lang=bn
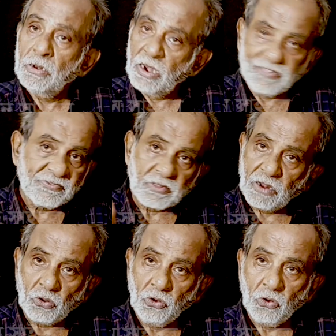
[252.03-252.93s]
লাঞ্চ তার
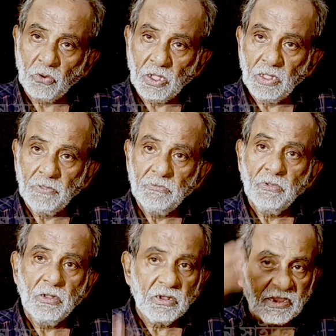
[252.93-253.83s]
হইল না
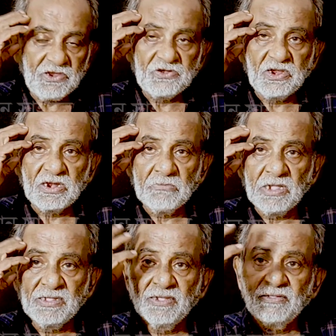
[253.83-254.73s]
খিটখিটে
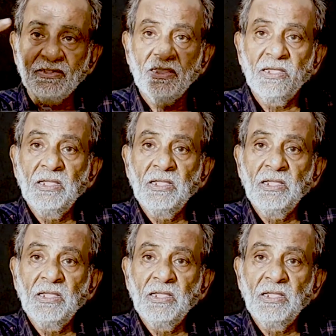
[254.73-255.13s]
মেজাজ নিয়ে